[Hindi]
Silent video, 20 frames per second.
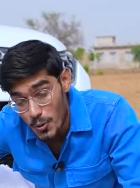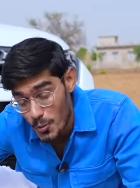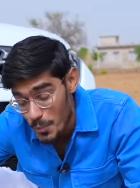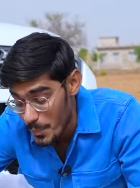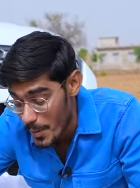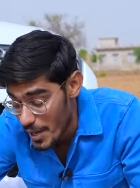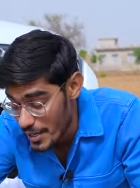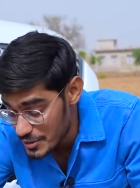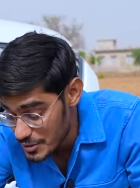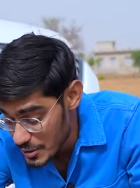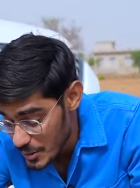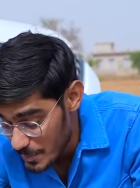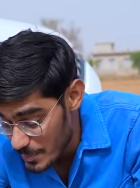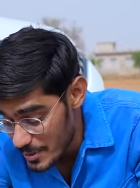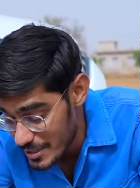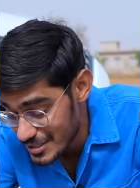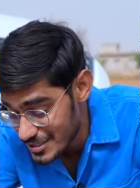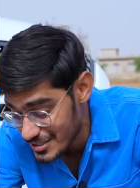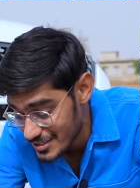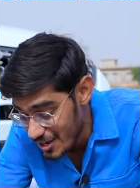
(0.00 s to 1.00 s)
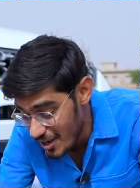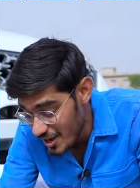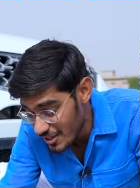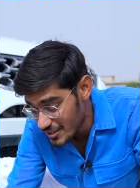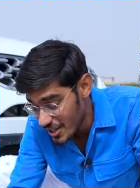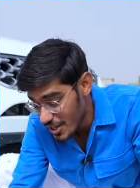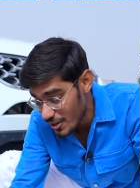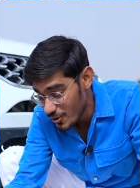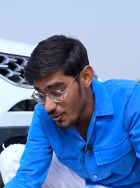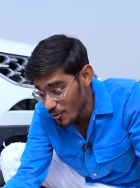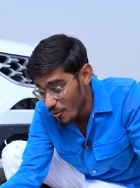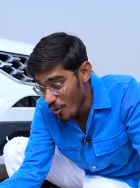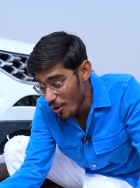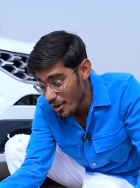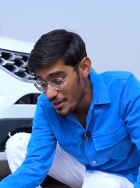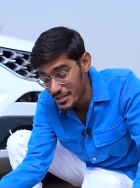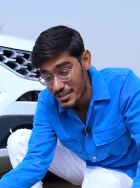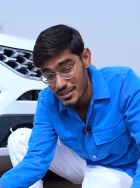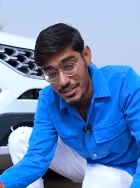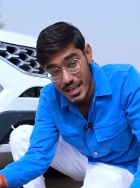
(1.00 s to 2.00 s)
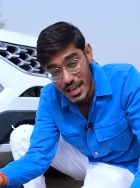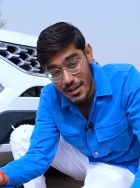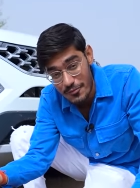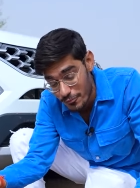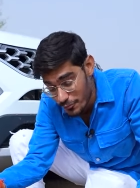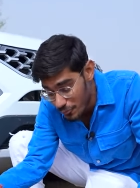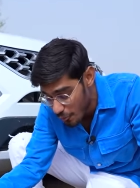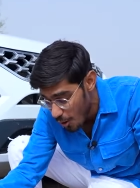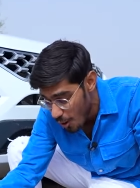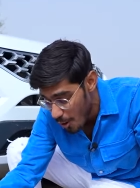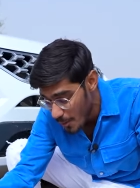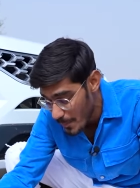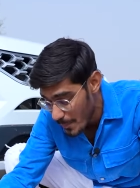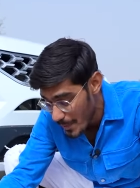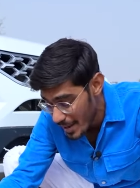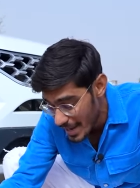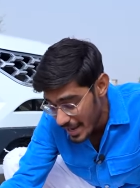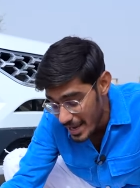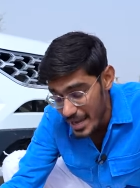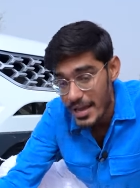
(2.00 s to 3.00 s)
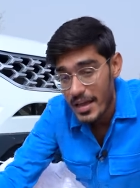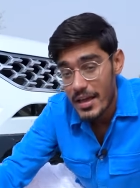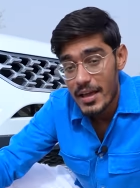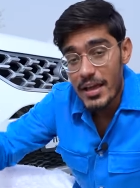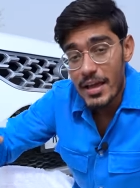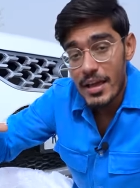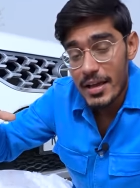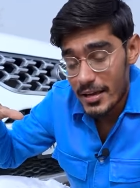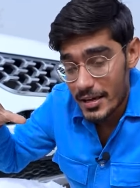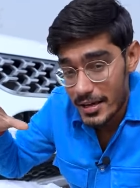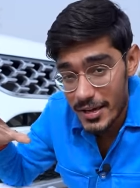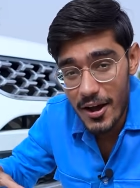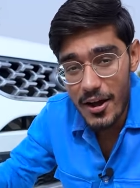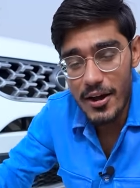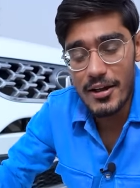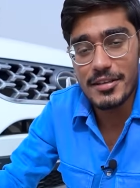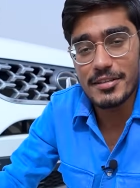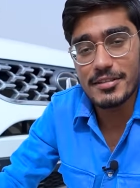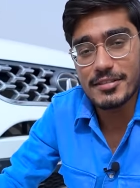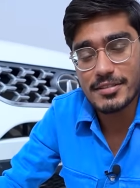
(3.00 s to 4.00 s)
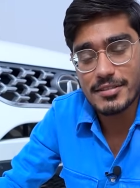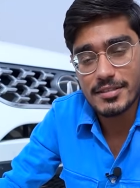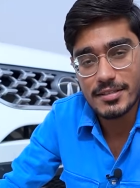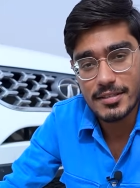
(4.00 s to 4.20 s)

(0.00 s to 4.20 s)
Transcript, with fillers: रुपए से भी ज्यादा कॉइन्स के फॉर्म में गाइस